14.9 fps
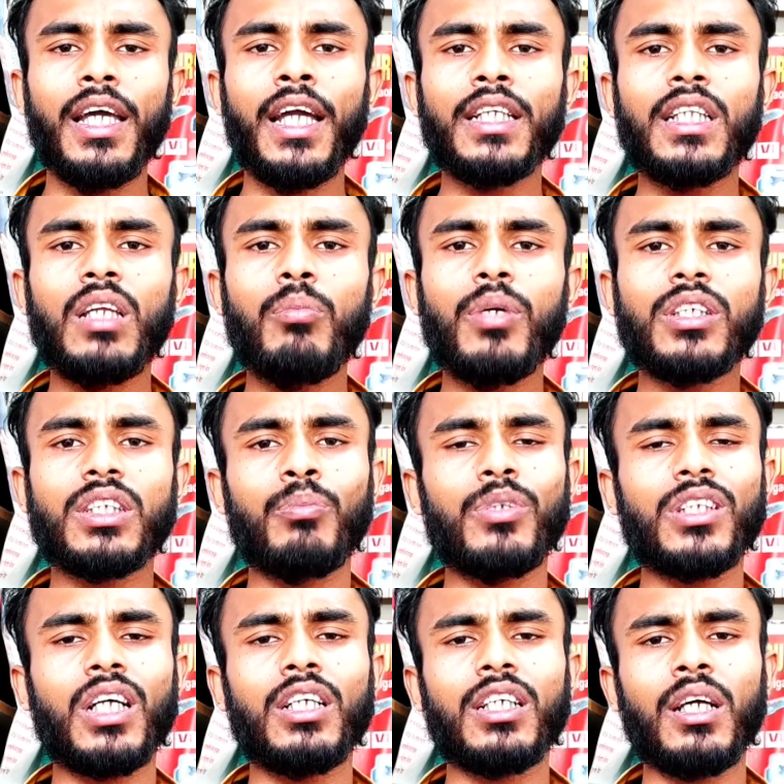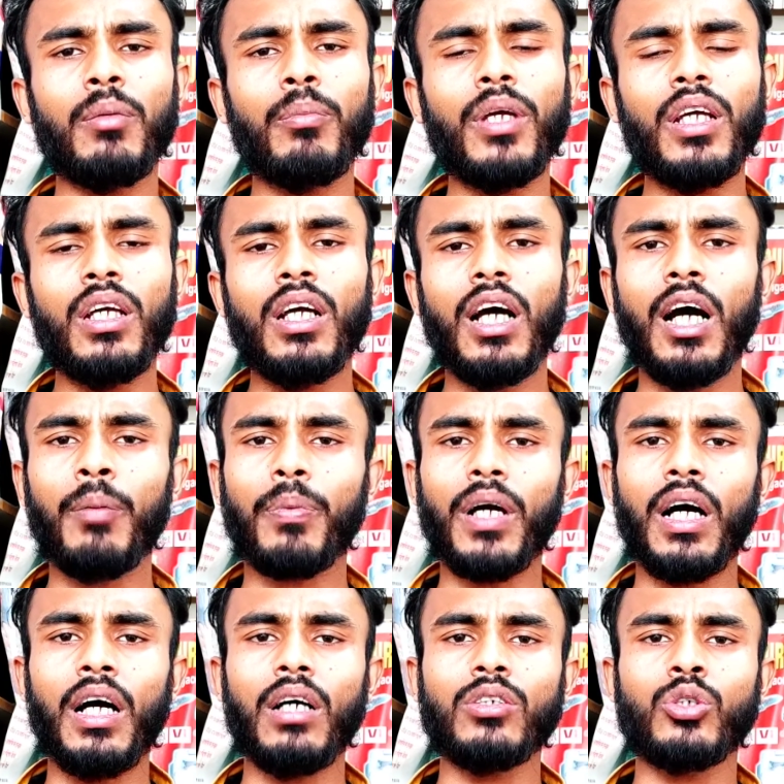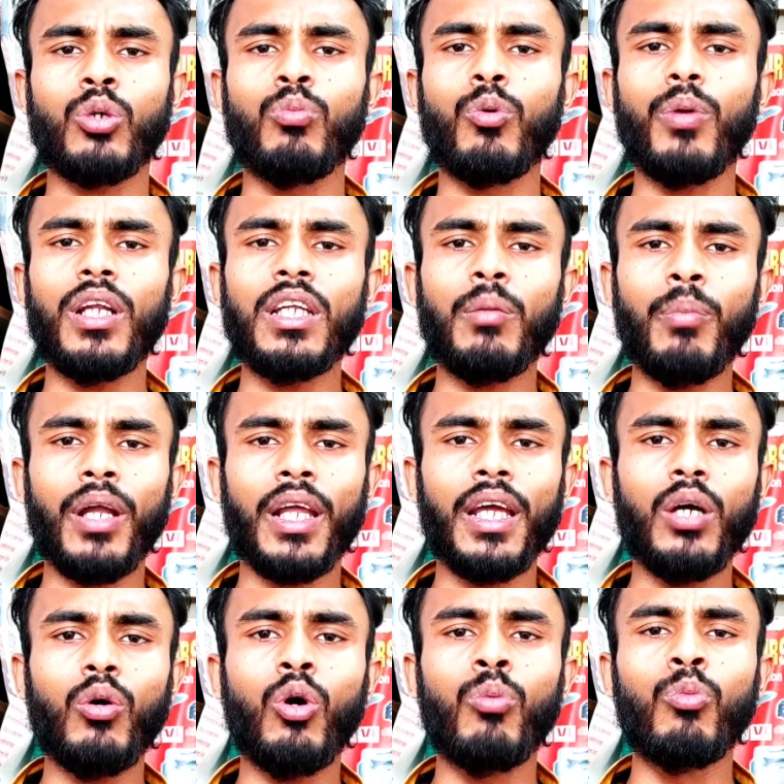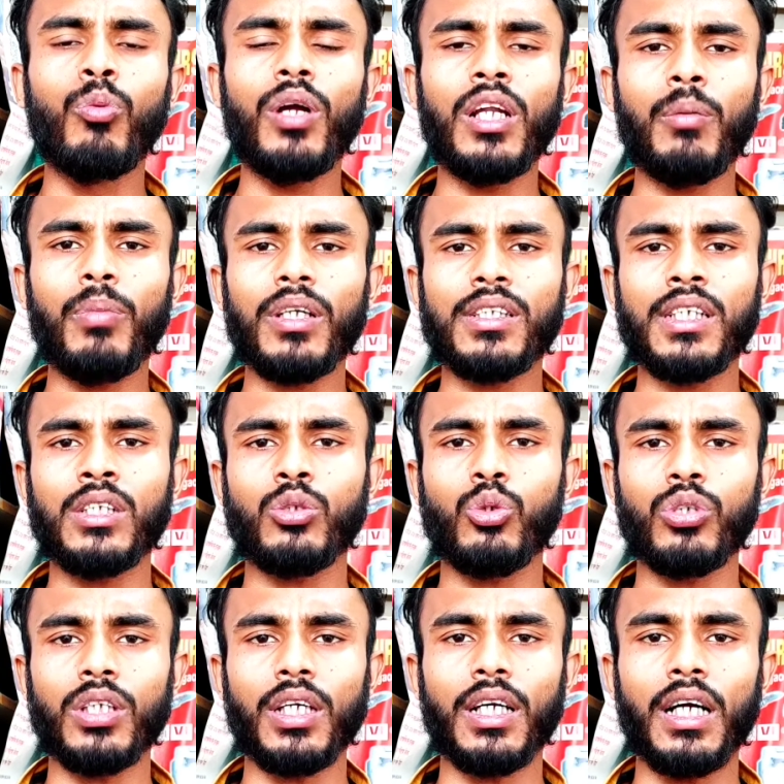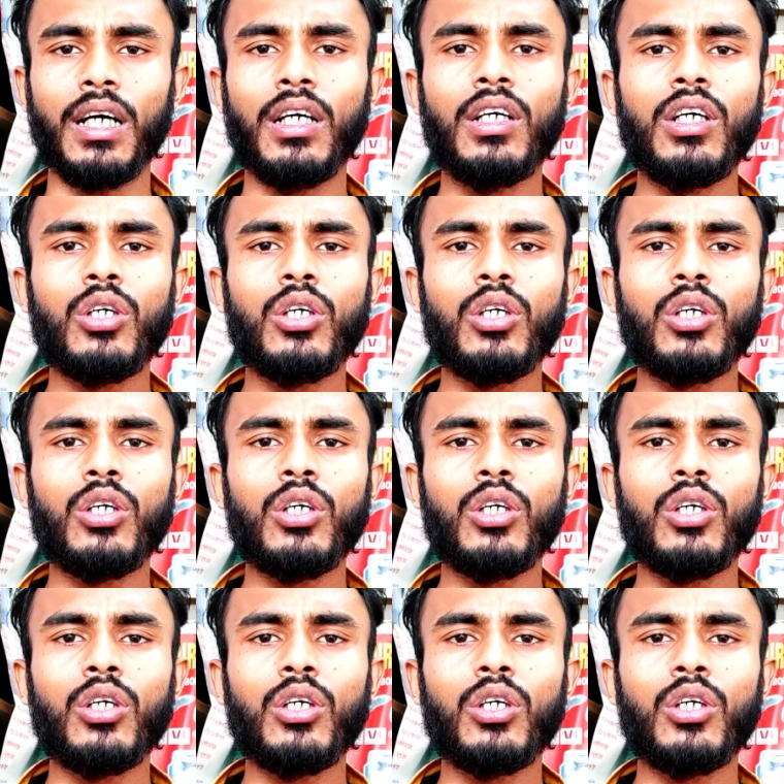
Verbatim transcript: एक दिन में छब्बीस घंटे में आपका जो मोबाइल नंबर है वो मोबाइल नंबर चेंज हो जाएगा रहेगा